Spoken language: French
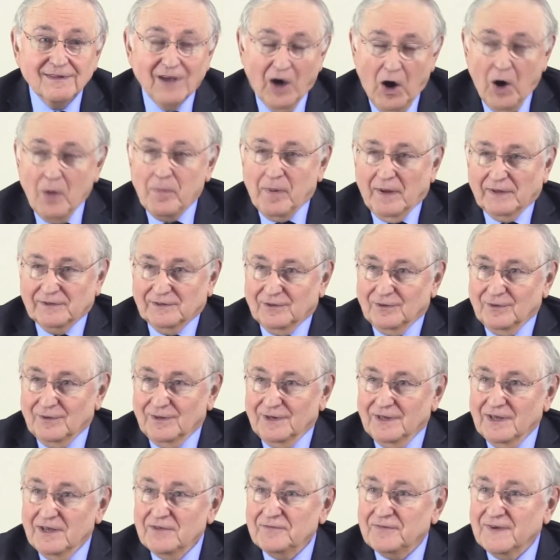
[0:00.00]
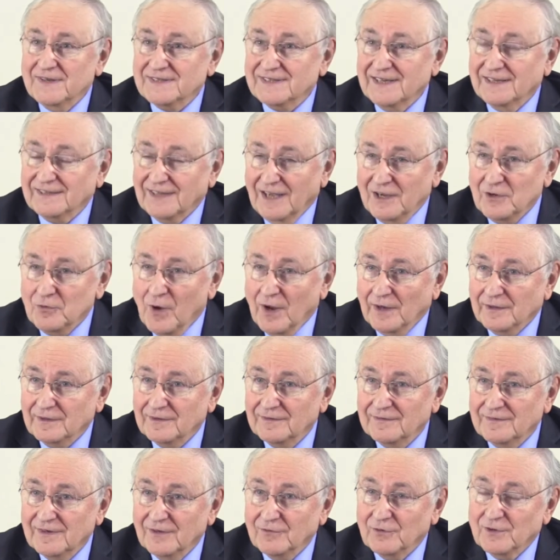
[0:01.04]
En particulier face à Taïwan.
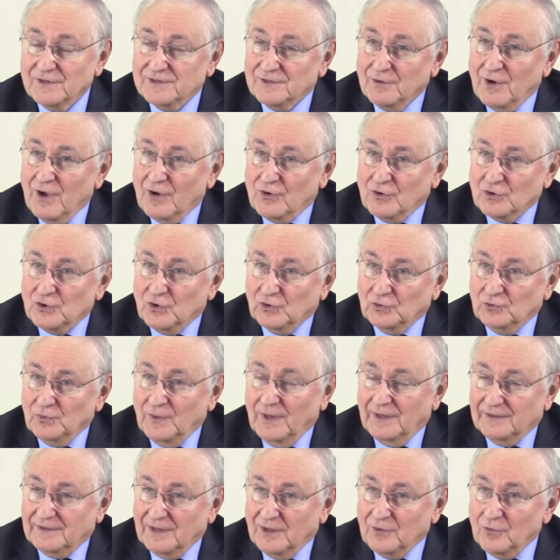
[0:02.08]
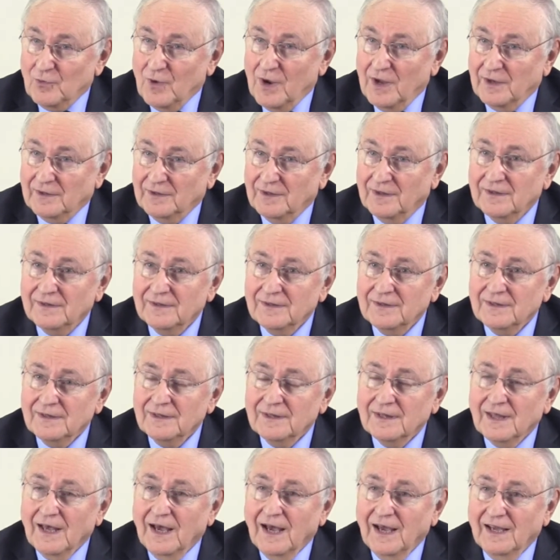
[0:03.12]
Vous allez savoir qu'aujourd'hui à Taïwan
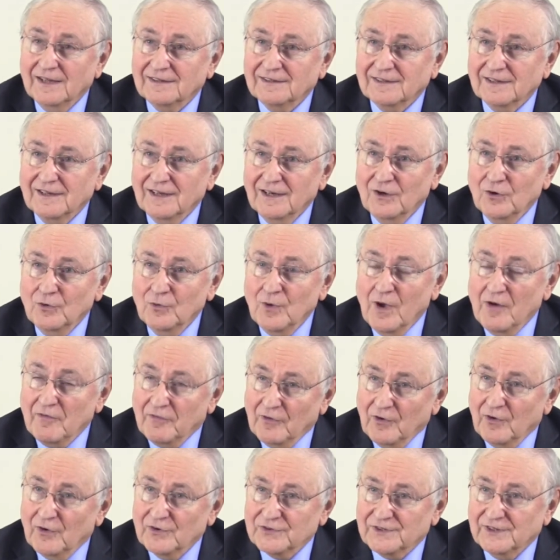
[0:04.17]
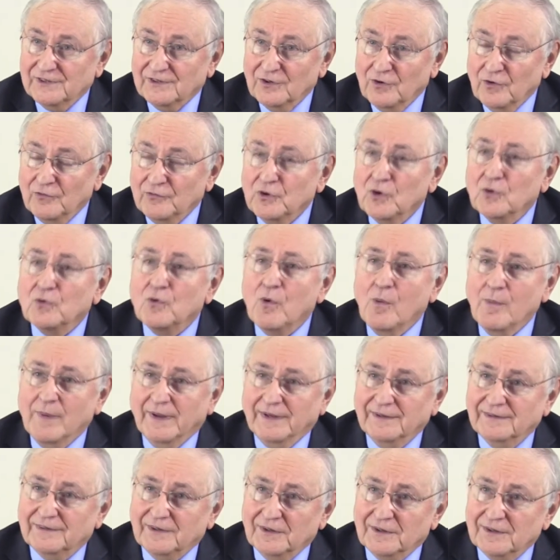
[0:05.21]
a été élu avant, c'était le vieux
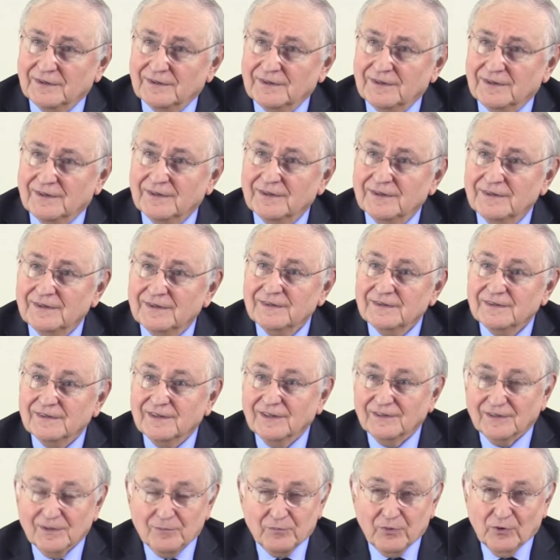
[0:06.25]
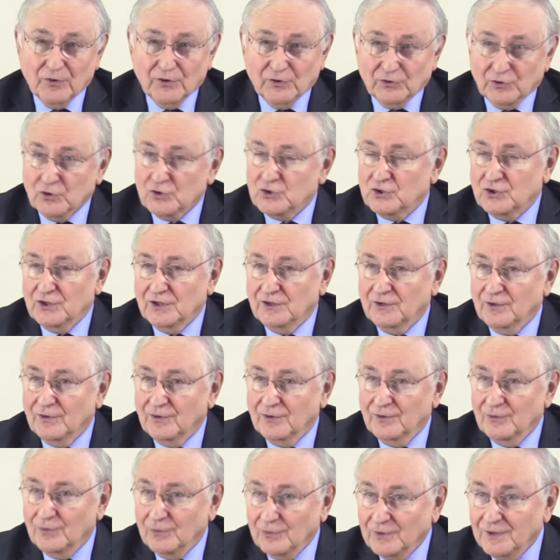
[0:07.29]
Kuomintang, qui était pour les deux Chines
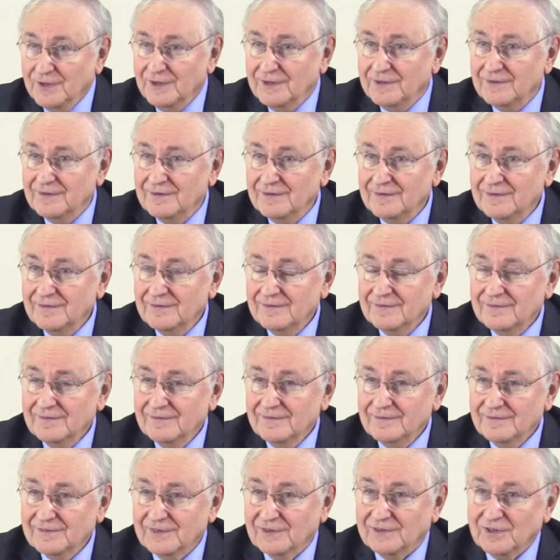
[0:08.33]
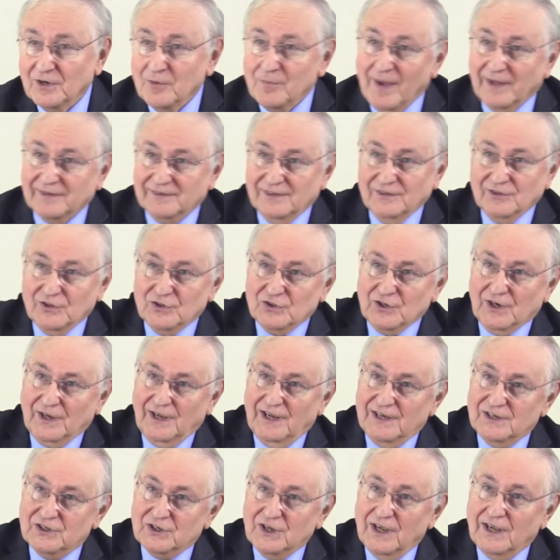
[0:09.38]
unies, c'était le parti de Chiang
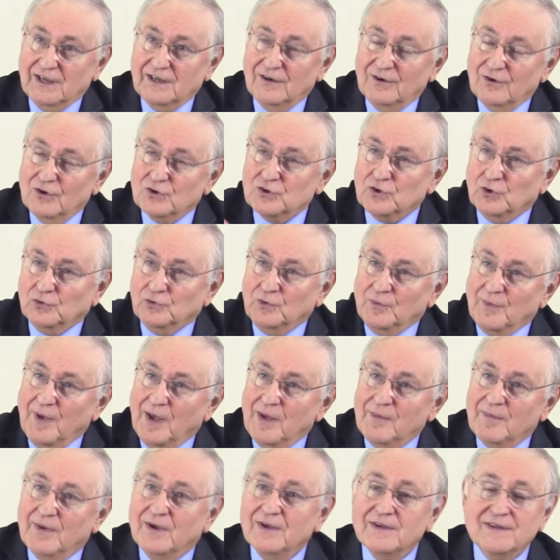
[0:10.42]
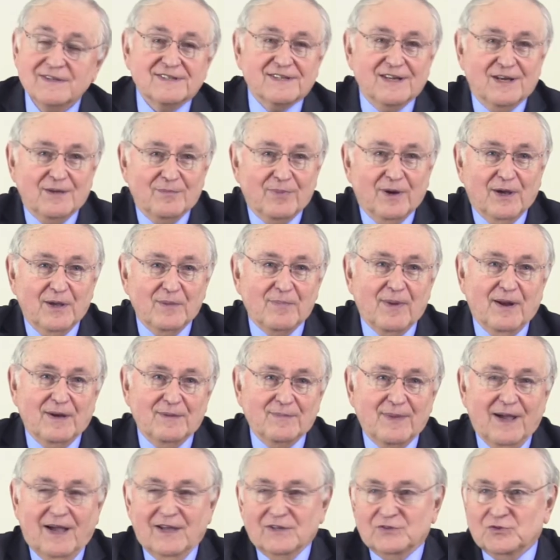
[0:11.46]
Kai-shek, aujourd'hui même célébré par
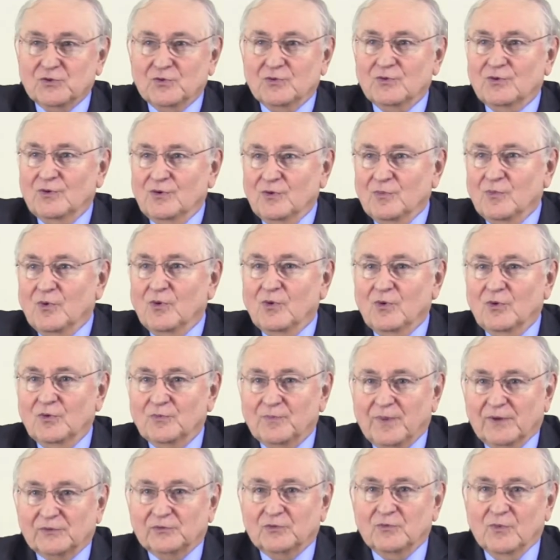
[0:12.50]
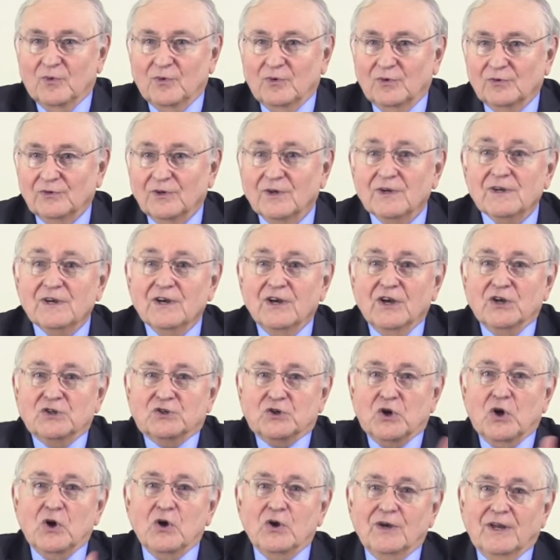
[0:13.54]
Libération, le monde, par tout le monde, les
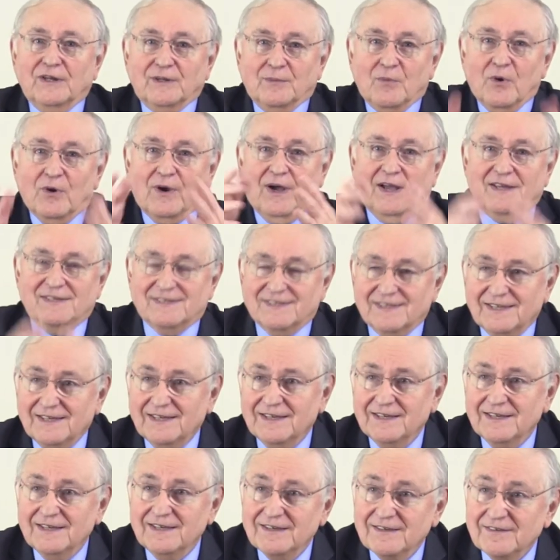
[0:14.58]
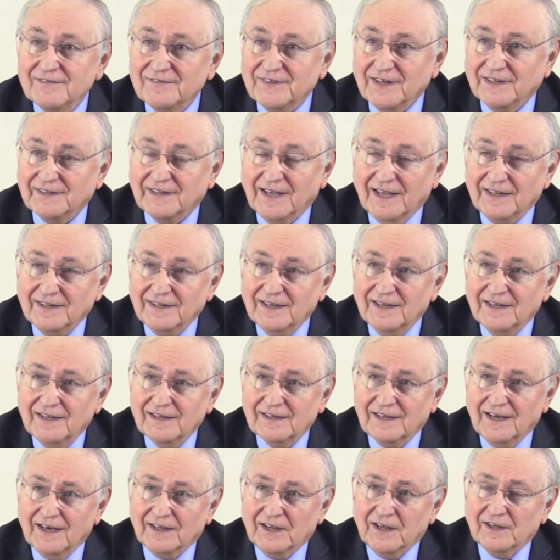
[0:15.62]
jeunes, la démocratie, vient de gagner
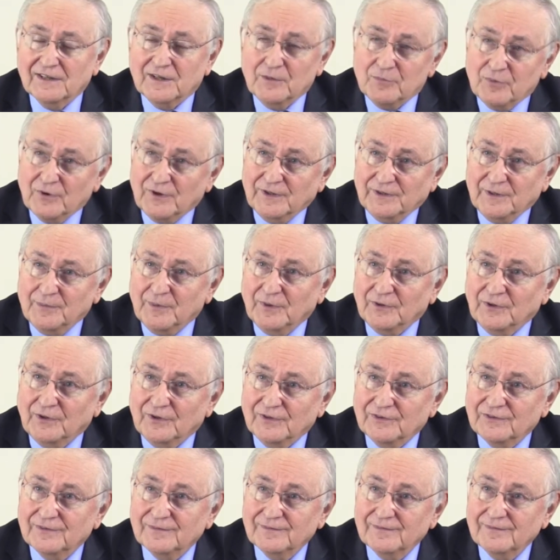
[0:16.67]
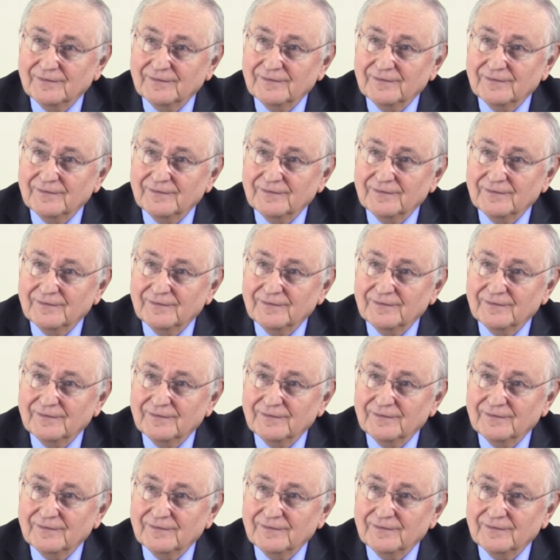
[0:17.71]
quelqu'un qui est pour l'indépendance.